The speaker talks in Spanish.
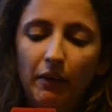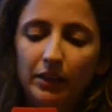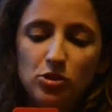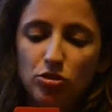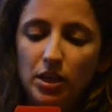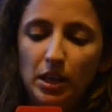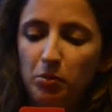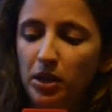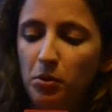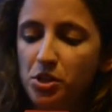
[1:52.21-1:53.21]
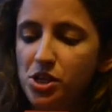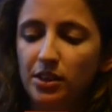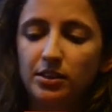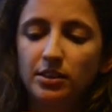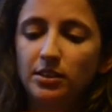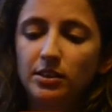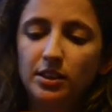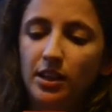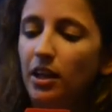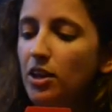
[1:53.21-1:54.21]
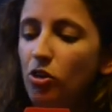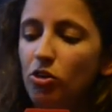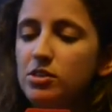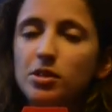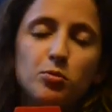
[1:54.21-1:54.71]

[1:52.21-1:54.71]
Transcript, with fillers: la banda sonora también es brillante y el disco es